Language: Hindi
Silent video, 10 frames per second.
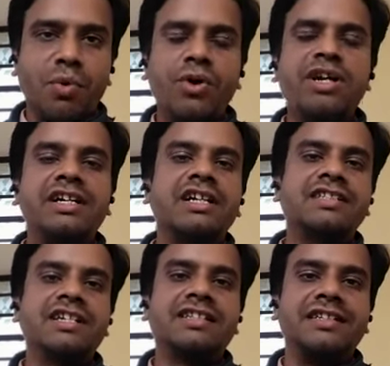मोल्ड
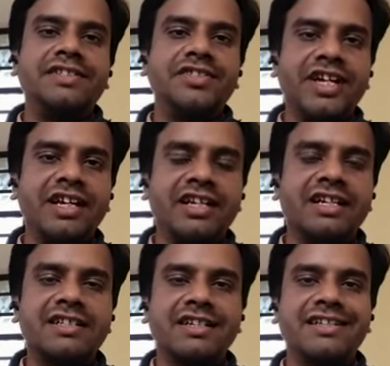कर सकते हैं ट्रेन
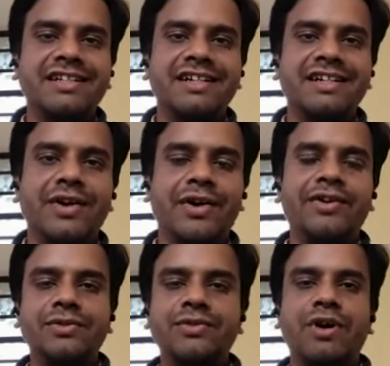कर सकते हैं
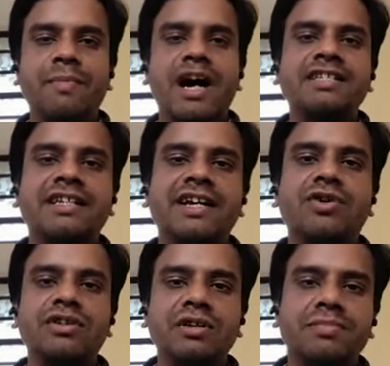और उसको हम आज के
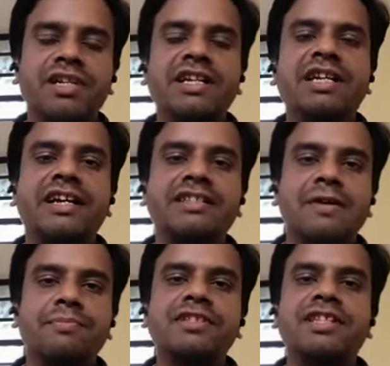कॉन्टेम्प्रेरी
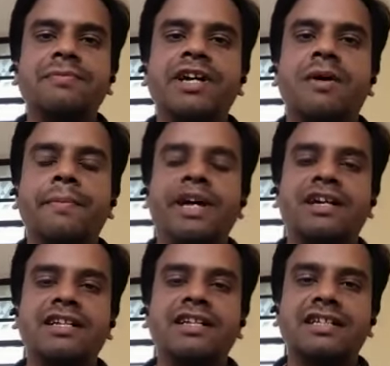एग्जाम्पल सभी
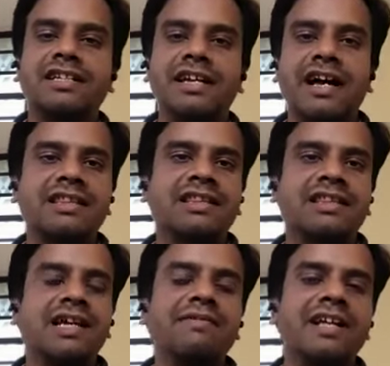कंपेयर कर सकते हैं कि
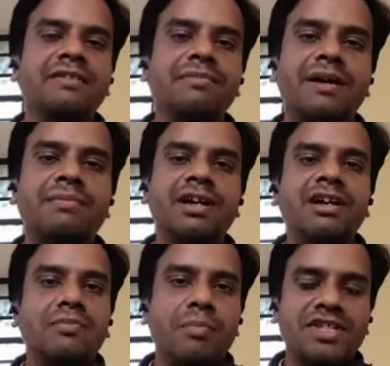आतंकवादी भी आप
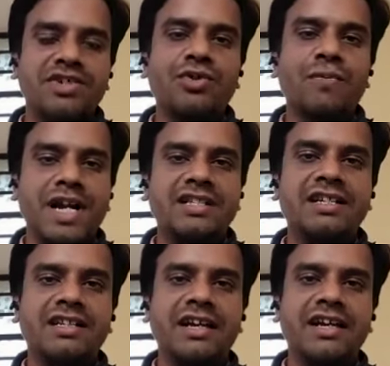बच्चों को बना
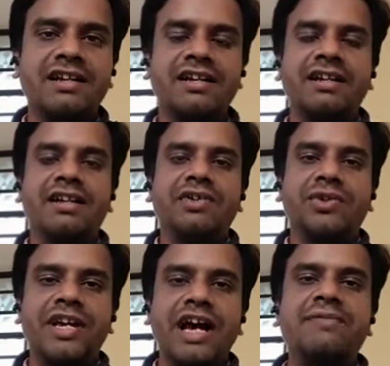सकते हैं ना
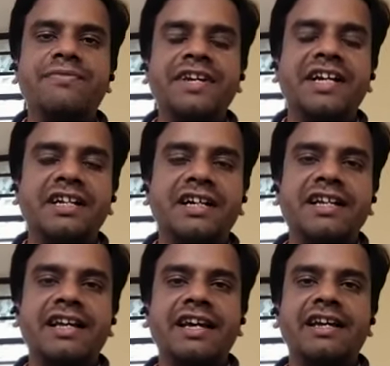तो क्या आप फीड
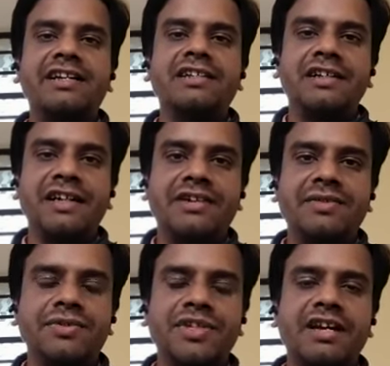कर रहे हैं
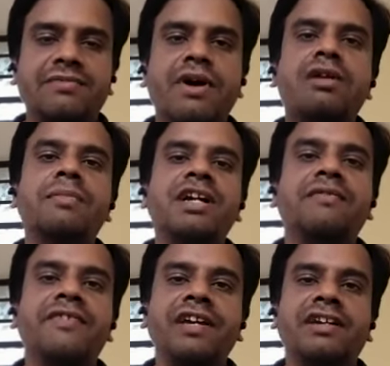एक उसके
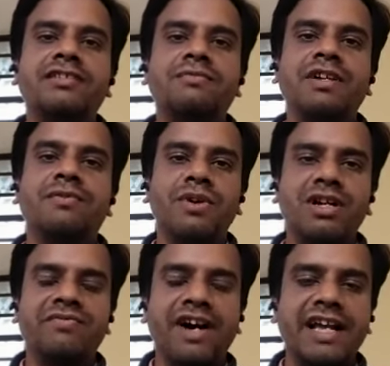फॉर्मेटिव ईयर्स में वो
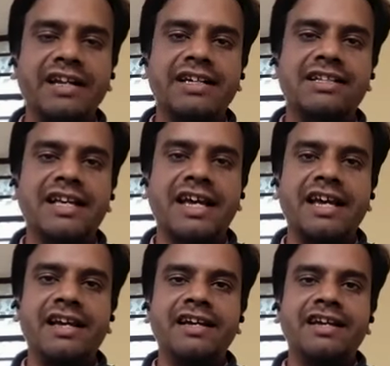डिफाइन करता
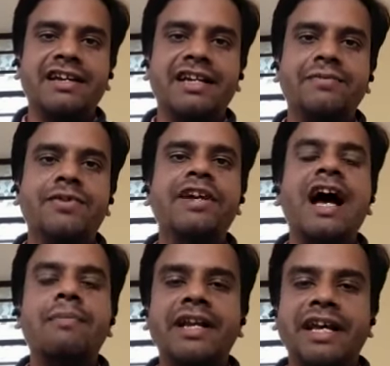है कि वो
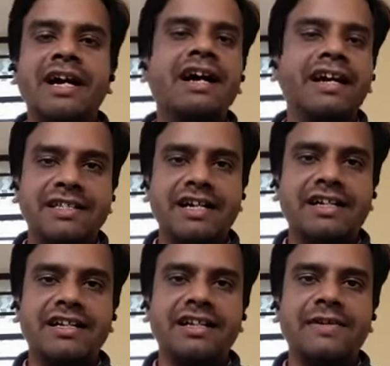क्या बनेगा आगे जा
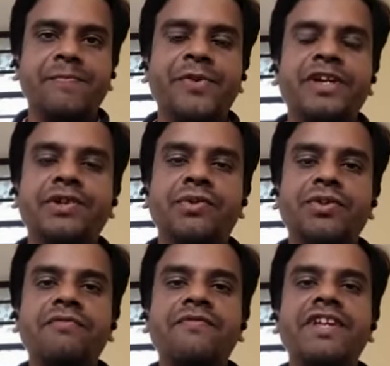करके तो
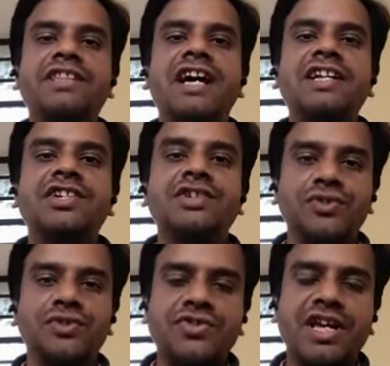इन्होंने विद्या
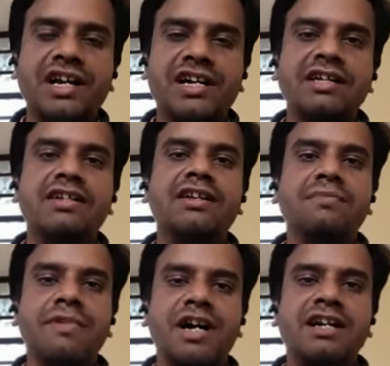चतुष्टय का
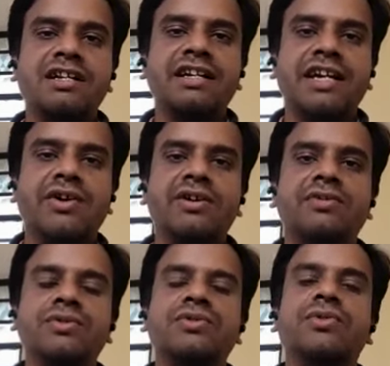निर्माण किया
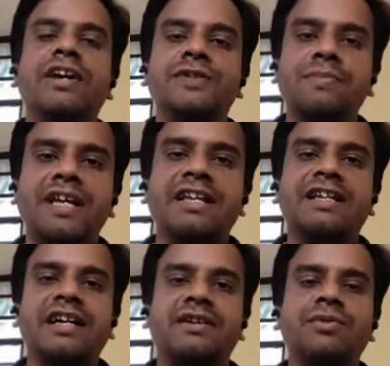और उसको
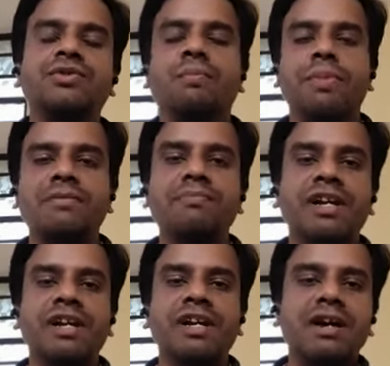एक्सप्लेन किया वो तो
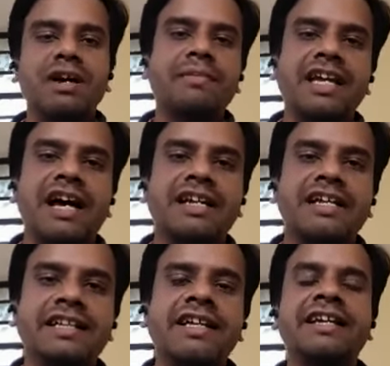परंपरा में ही आ
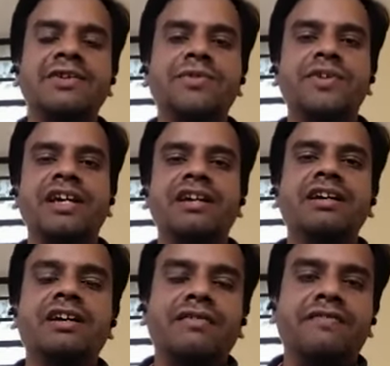रही थी लेकिन उन्होंने
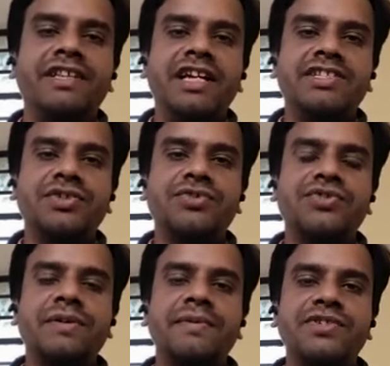विद्या
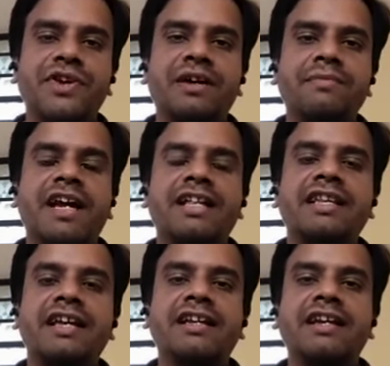चतुष्टय में जो है हम
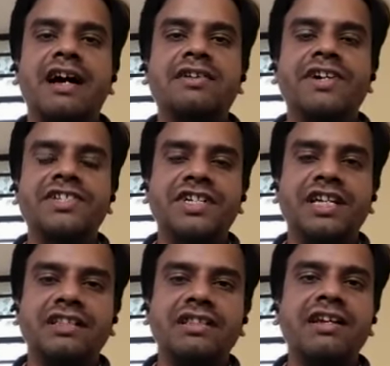कहते हैं कि
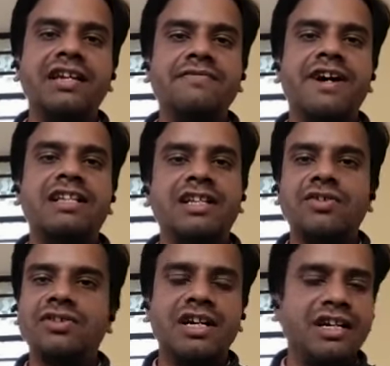की त्रयी वार्ता
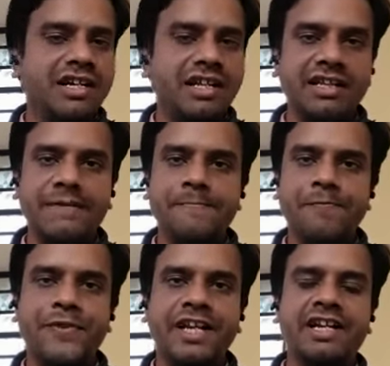और दंड नीति
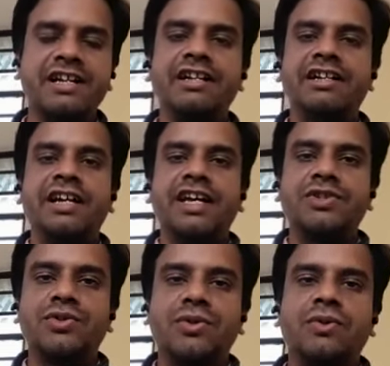ठीक है
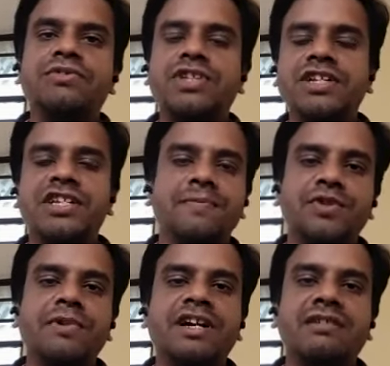इसको संक्षिप्त
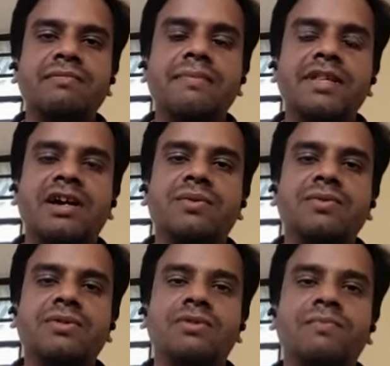में अगर मैं बताऊं
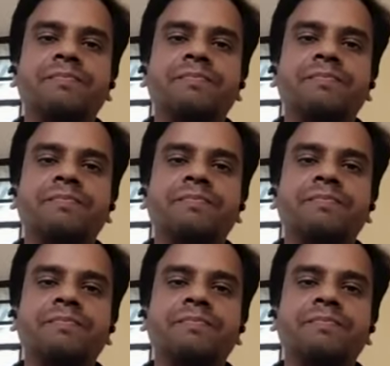तो